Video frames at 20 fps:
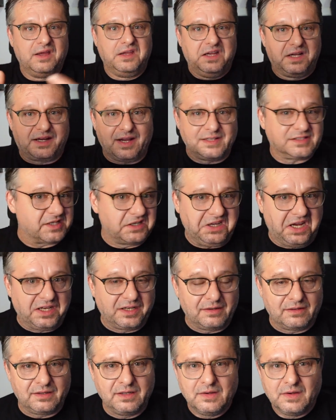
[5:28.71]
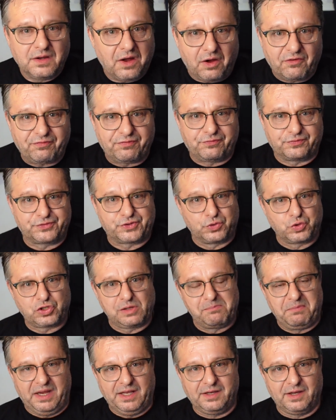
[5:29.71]
ihr könnt ja jeder auf
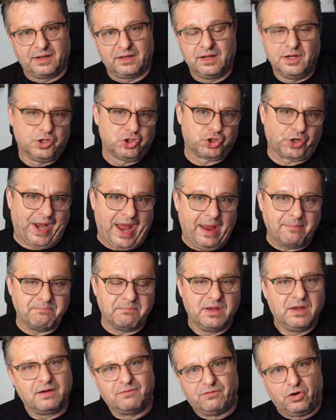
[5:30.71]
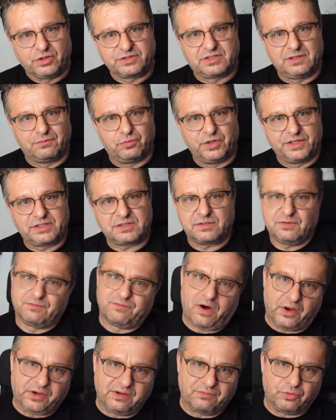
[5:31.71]
Social Media schreiben, was ihr wollt,
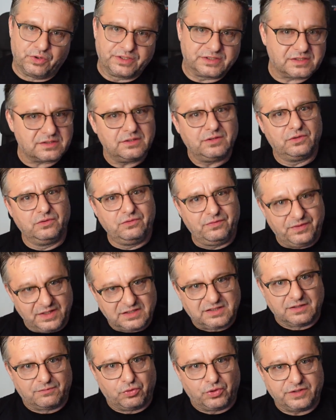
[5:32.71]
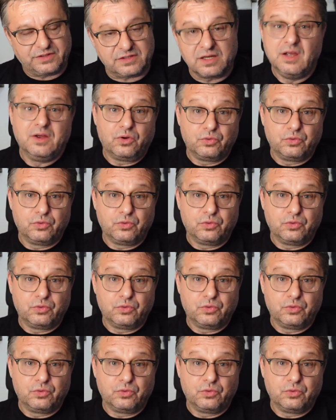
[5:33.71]
wann ihr wollt und wie ihr wollt.